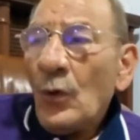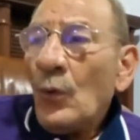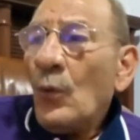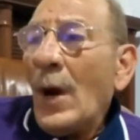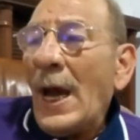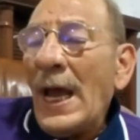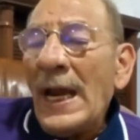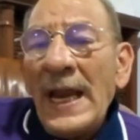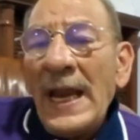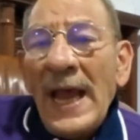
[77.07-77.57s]

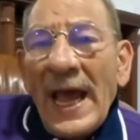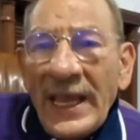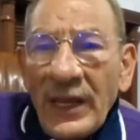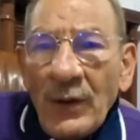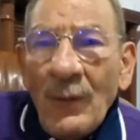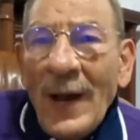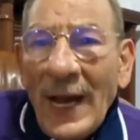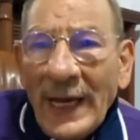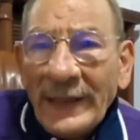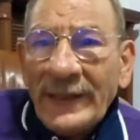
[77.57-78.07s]
ولا
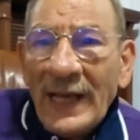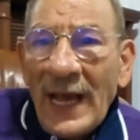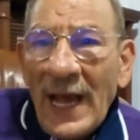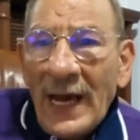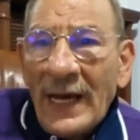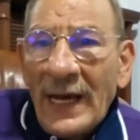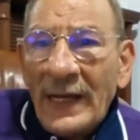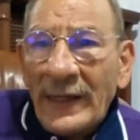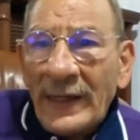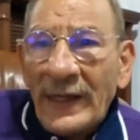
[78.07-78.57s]
اي واحد
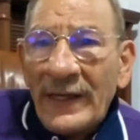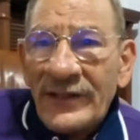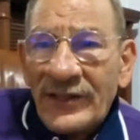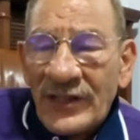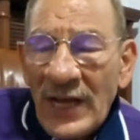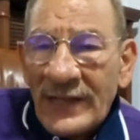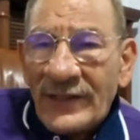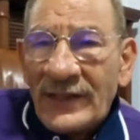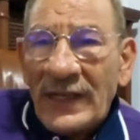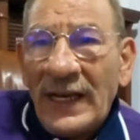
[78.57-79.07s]
اخر
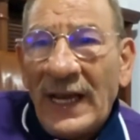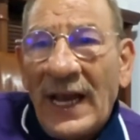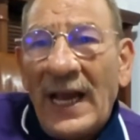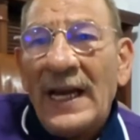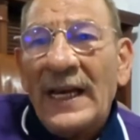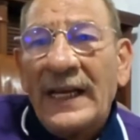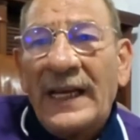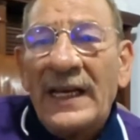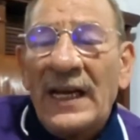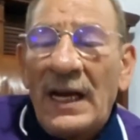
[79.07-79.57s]
الشخص اللي
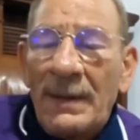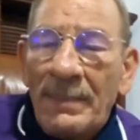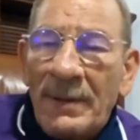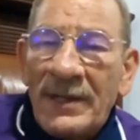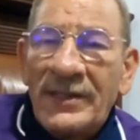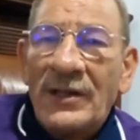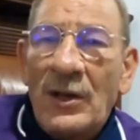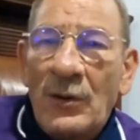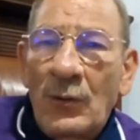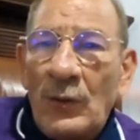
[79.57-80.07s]
قال لك انا
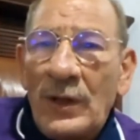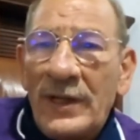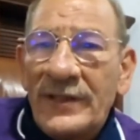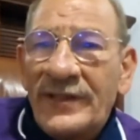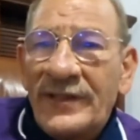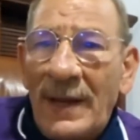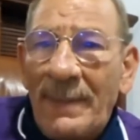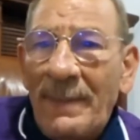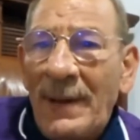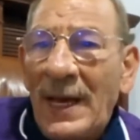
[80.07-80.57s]
المغزاوي ولا
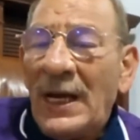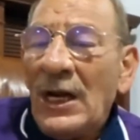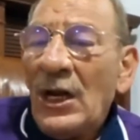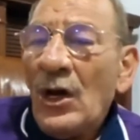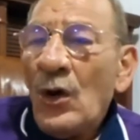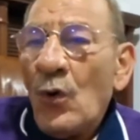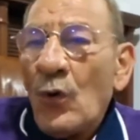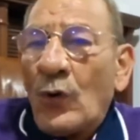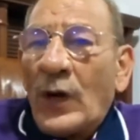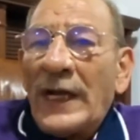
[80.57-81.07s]
الزمان
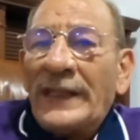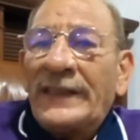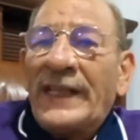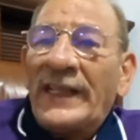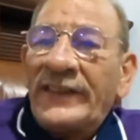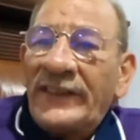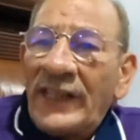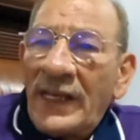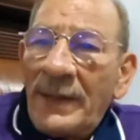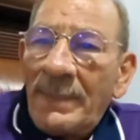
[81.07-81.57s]
وكان
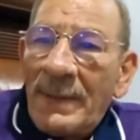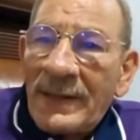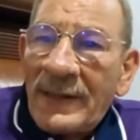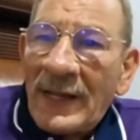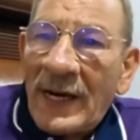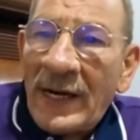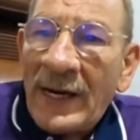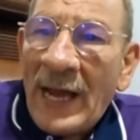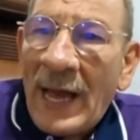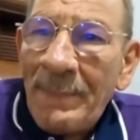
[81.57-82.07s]
تعطيه
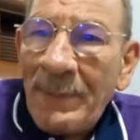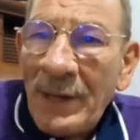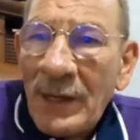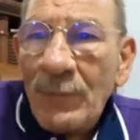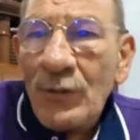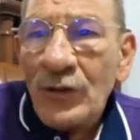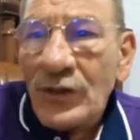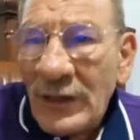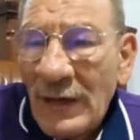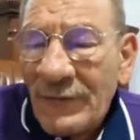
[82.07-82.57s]
مثلا
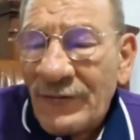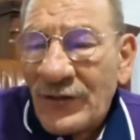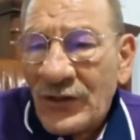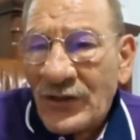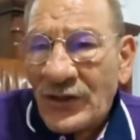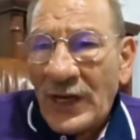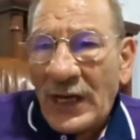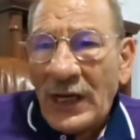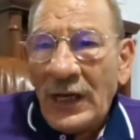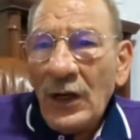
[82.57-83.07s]
عبير موسي نفس
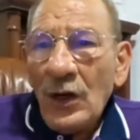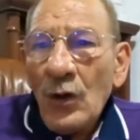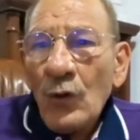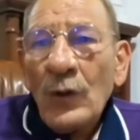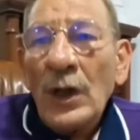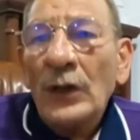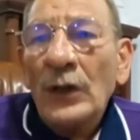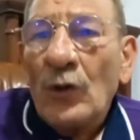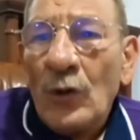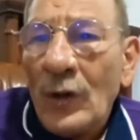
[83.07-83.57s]
الشيء
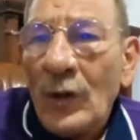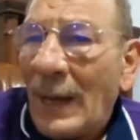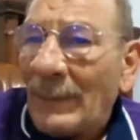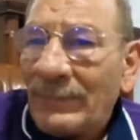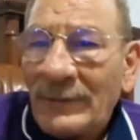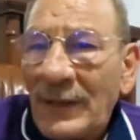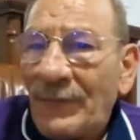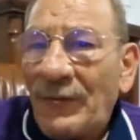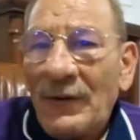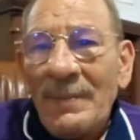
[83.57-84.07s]
كنت تقول عبد
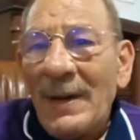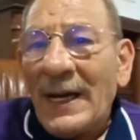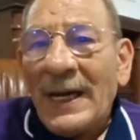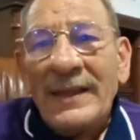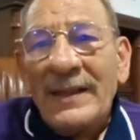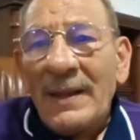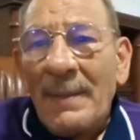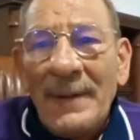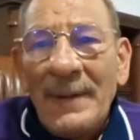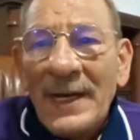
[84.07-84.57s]
الطيف
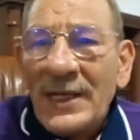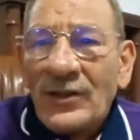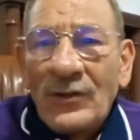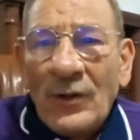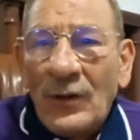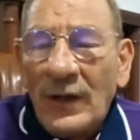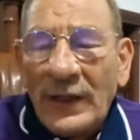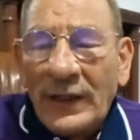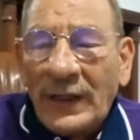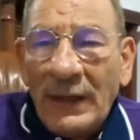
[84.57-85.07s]
المكي ثم ناس
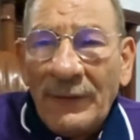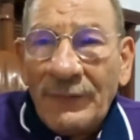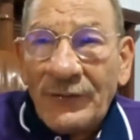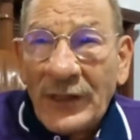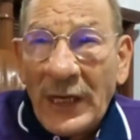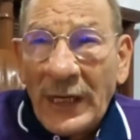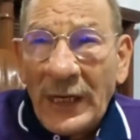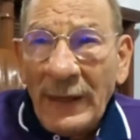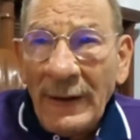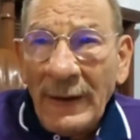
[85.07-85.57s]
تقول لك كيف
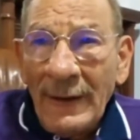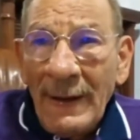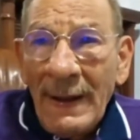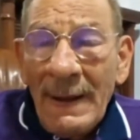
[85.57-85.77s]
شيء